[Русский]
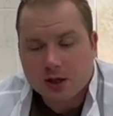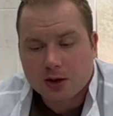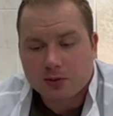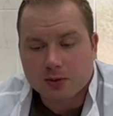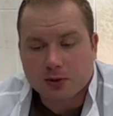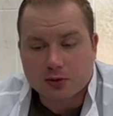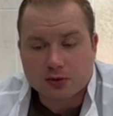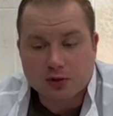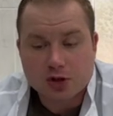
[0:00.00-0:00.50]

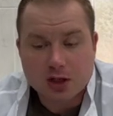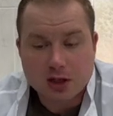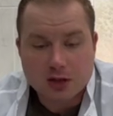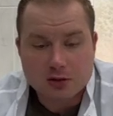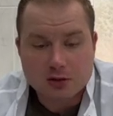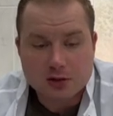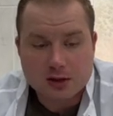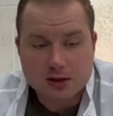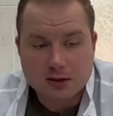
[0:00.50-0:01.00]

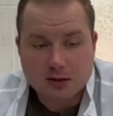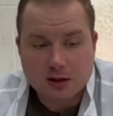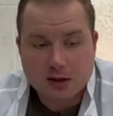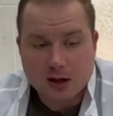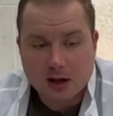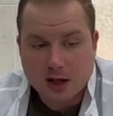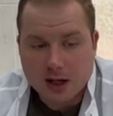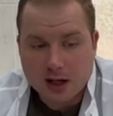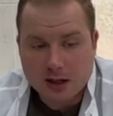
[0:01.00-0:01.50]
получаются
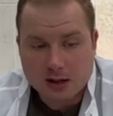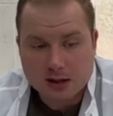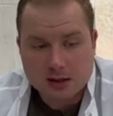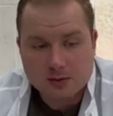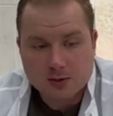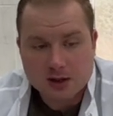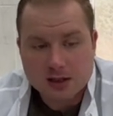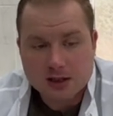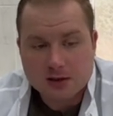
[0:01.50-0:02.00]
крайне
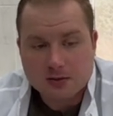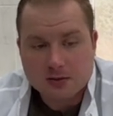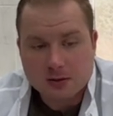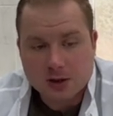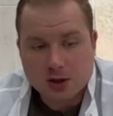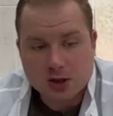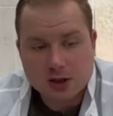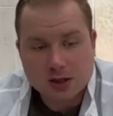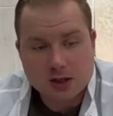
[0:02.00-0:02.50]

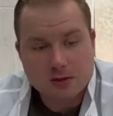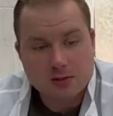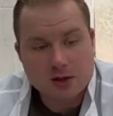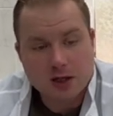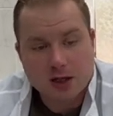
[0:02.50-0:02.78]
специфическими.